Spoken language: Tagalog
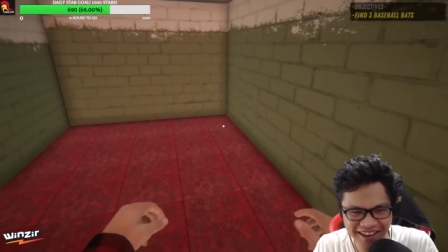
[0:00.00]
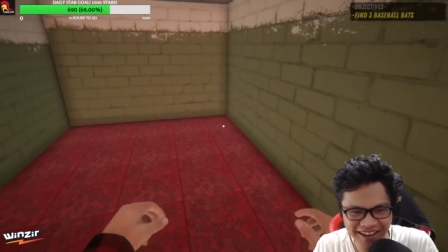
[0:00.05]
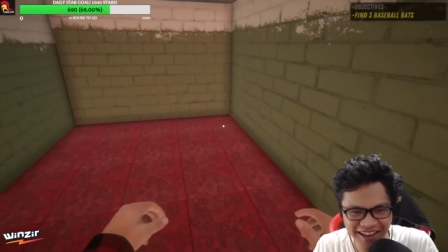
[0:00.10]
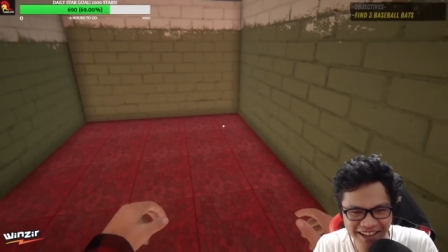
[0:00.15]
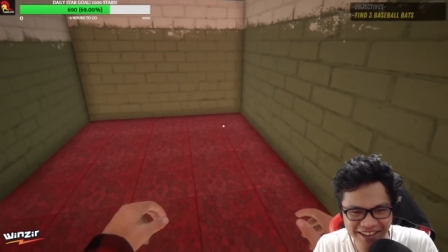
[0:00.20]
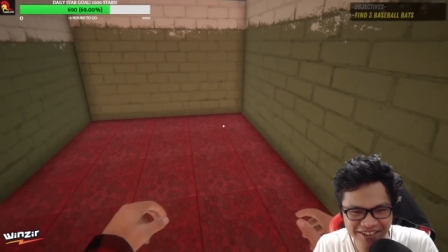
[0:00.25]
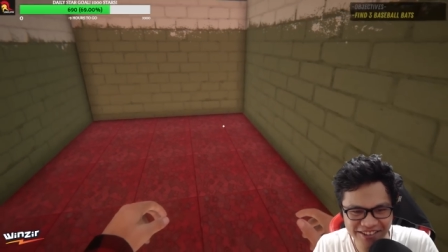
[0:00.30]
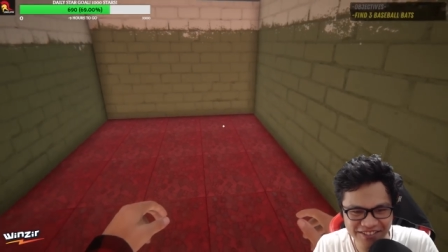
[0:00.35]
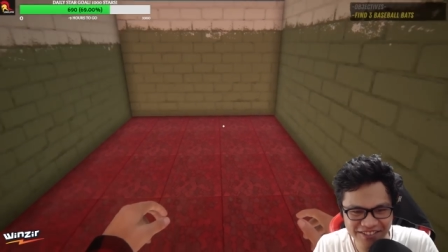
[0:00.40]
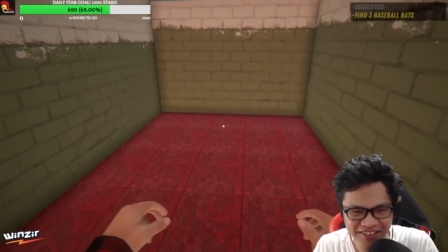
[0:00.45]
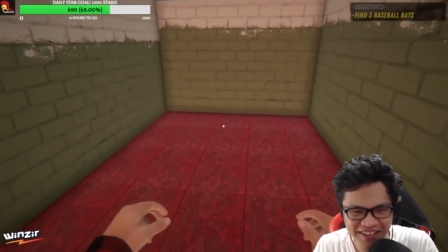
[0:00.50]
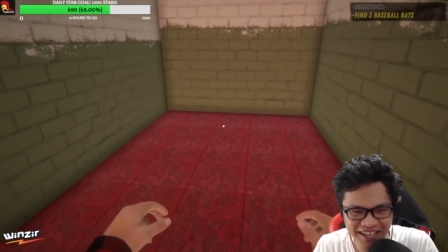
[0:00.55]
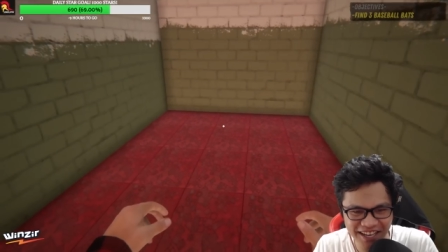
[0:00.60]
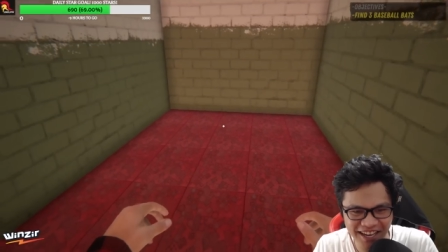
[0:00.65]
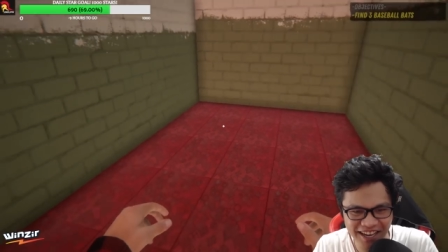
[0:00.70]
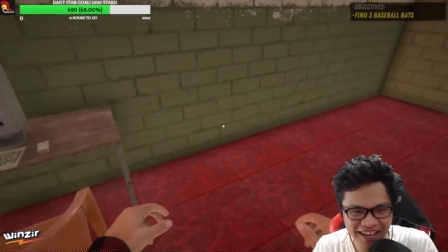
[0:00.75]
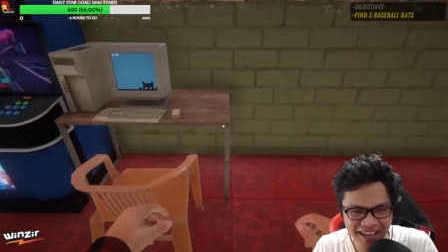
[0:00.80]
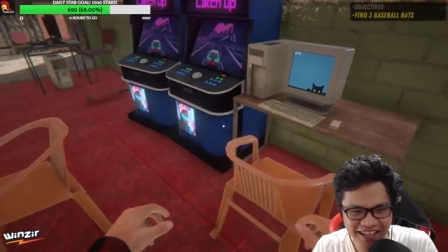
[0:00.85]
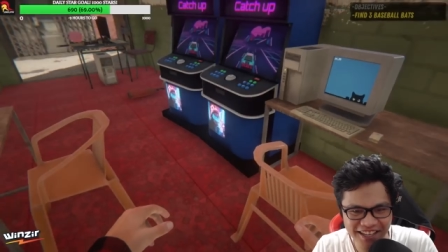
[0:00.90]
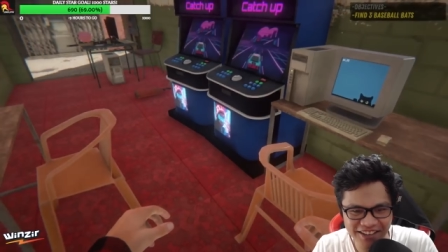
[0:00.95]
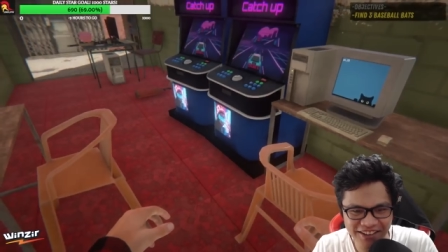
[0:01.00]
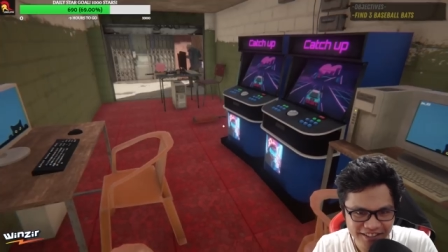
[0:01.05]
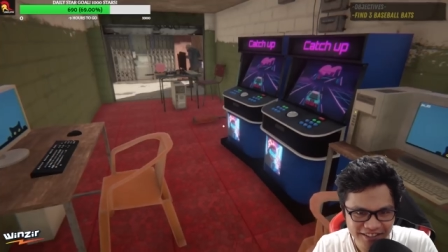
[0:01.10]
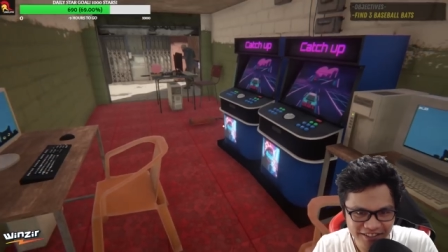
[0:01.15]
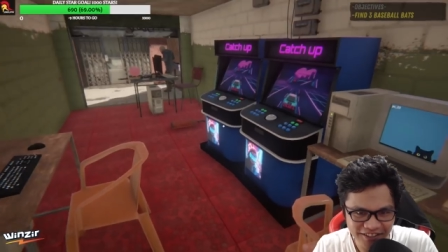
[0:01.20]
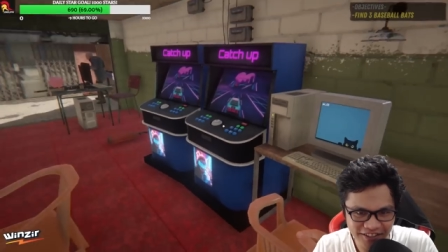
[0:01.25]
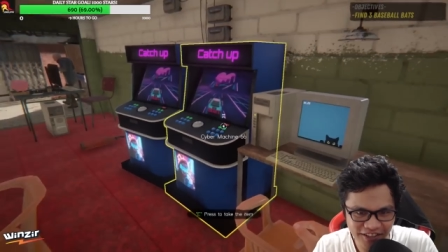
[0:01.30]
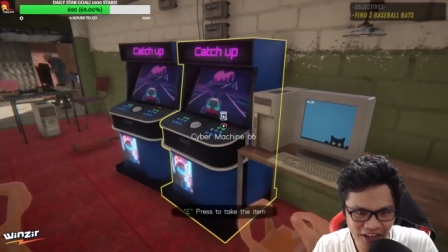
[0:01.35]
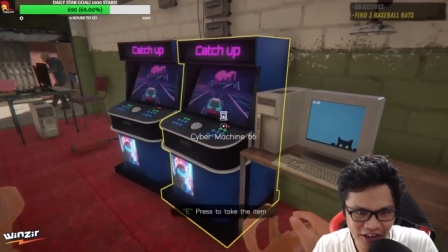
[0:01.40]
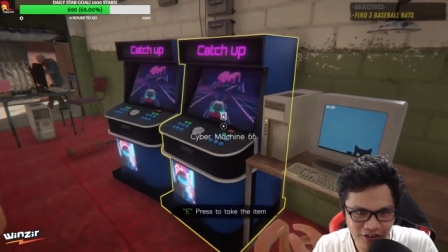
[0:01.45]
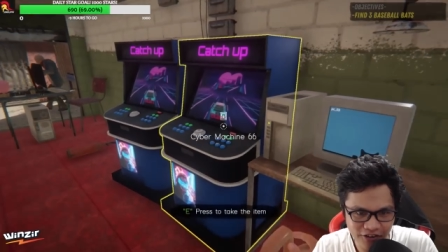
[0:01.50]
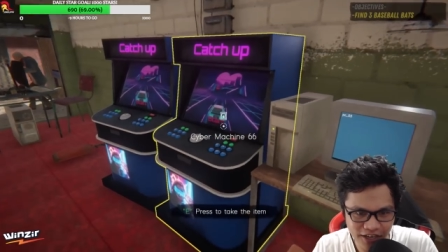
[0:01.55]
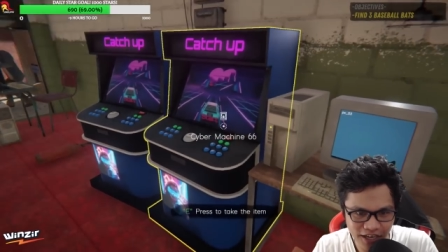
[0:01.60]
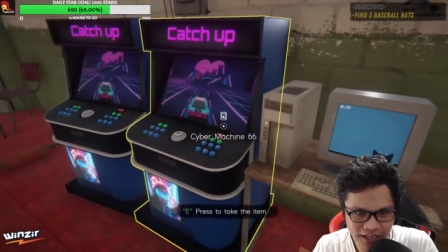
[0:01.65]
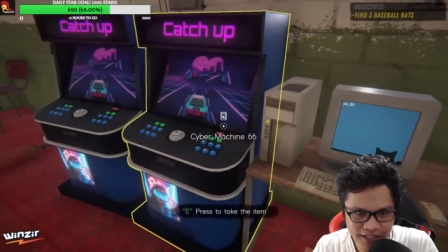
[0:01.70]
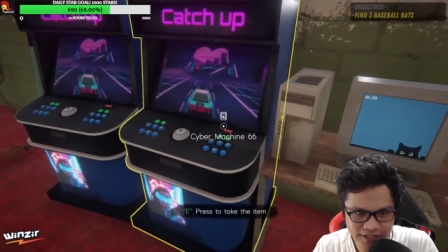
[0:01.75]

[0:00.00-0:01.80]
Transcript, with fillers: Layo naman kayo! Okay, okay.